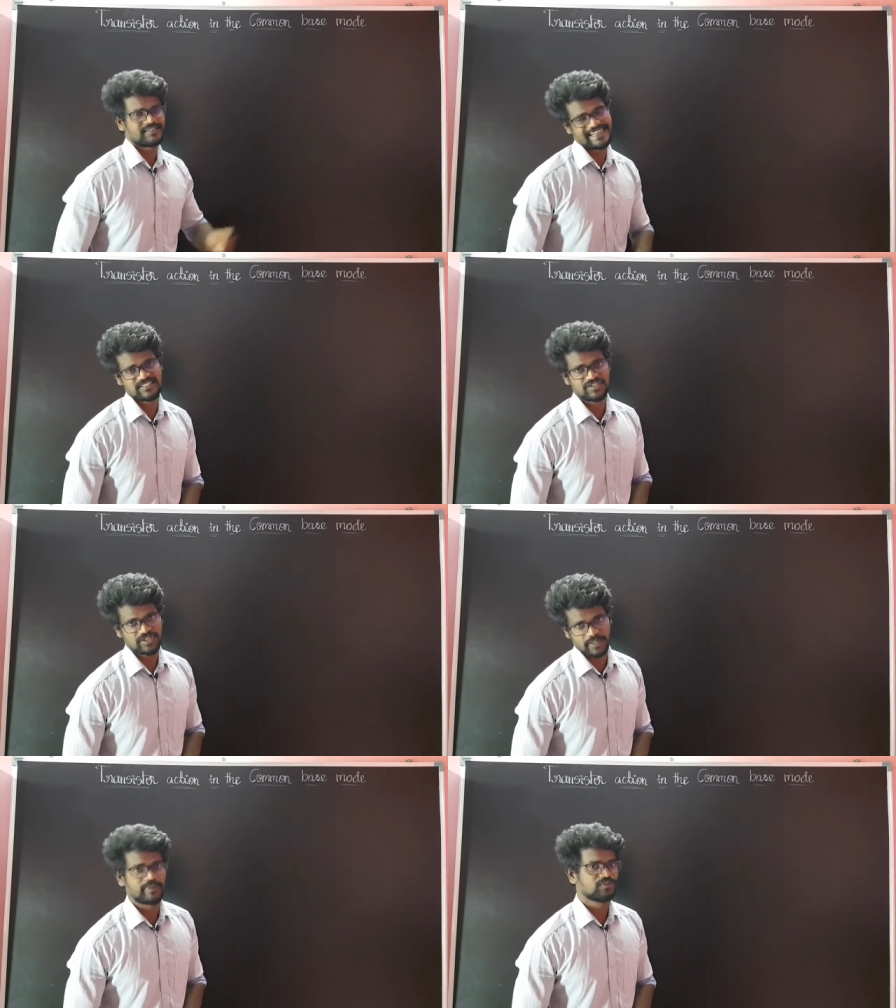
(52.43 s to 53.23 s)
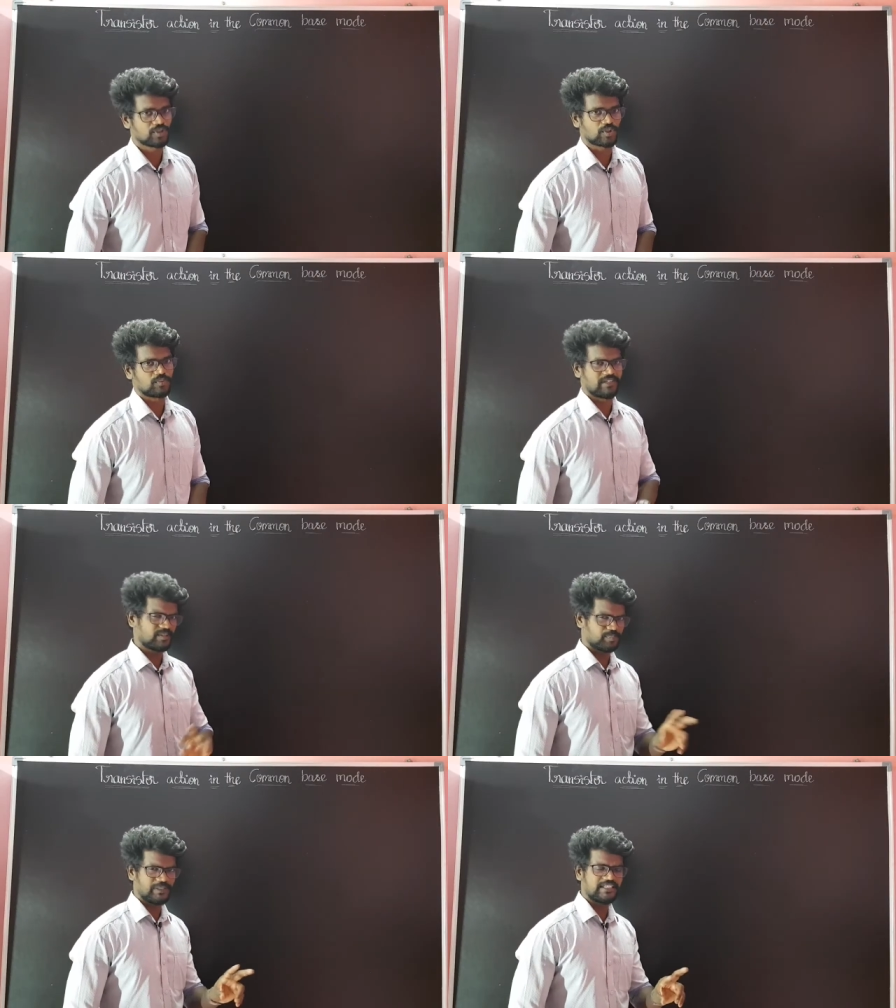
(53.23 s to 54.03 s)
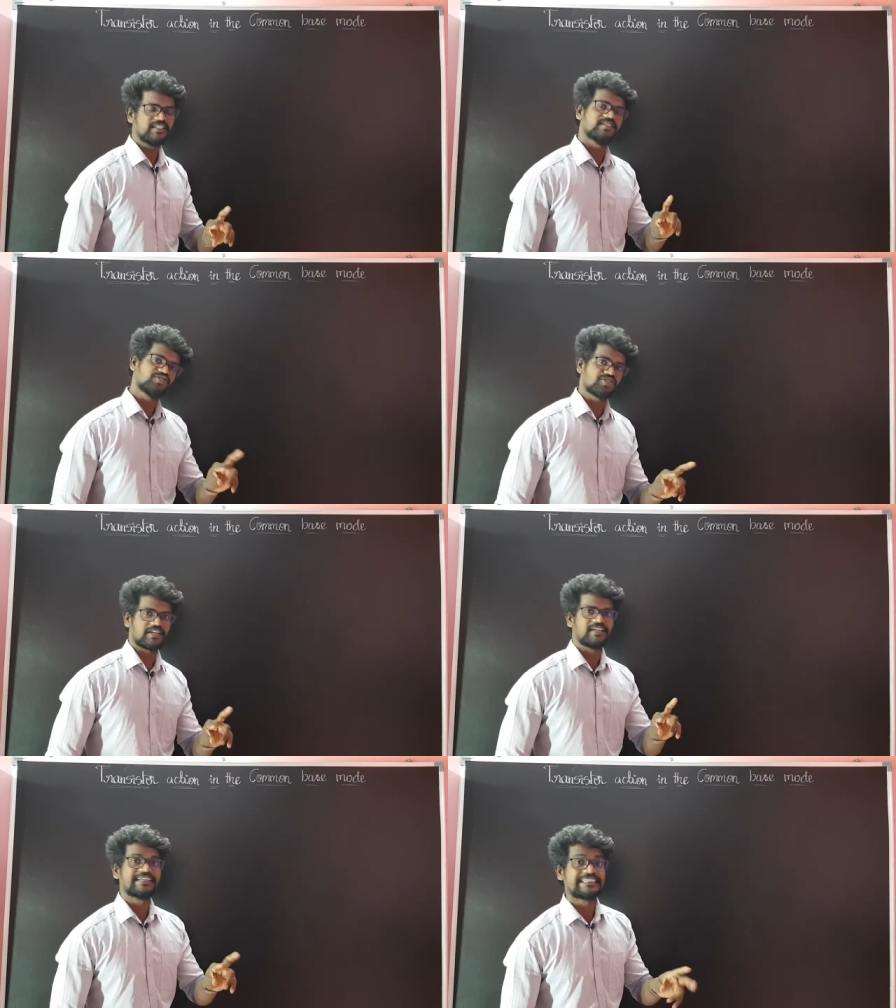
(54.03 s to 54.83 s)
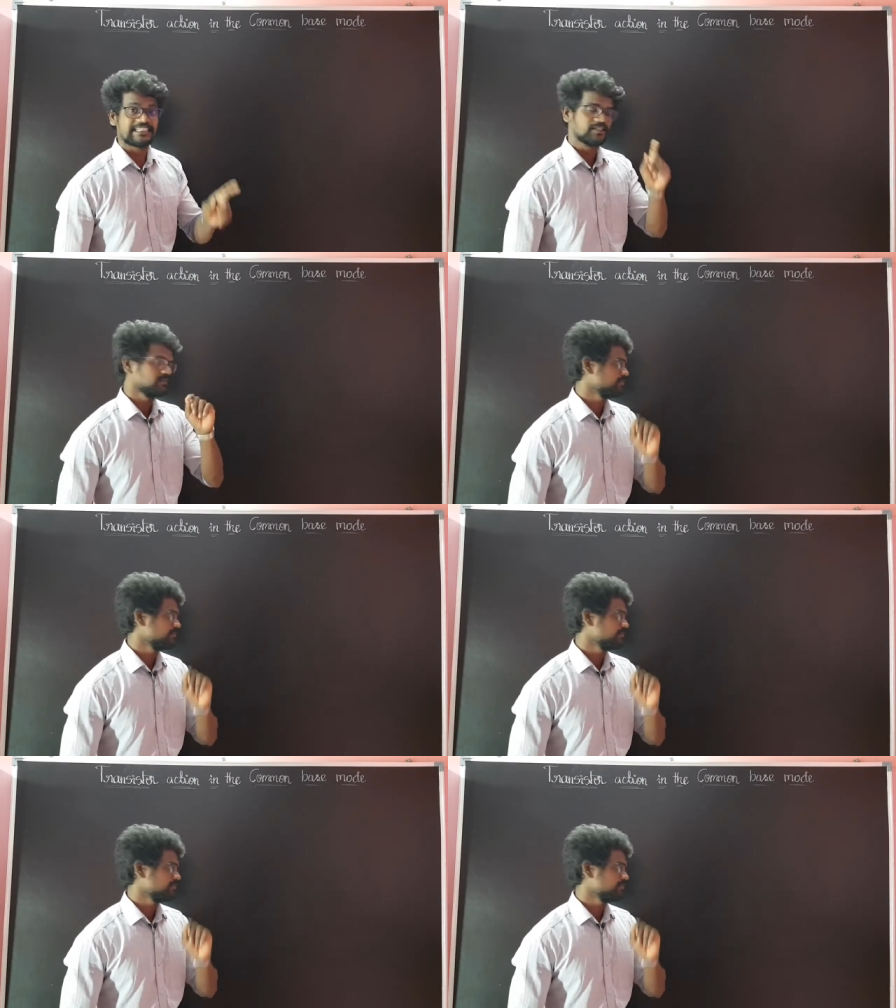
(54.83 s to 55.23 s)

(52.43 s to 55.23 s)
டிரான்சிஸ்டர் அப்படின்னு சொல்கிறோம் இல்லையா பிஜேடி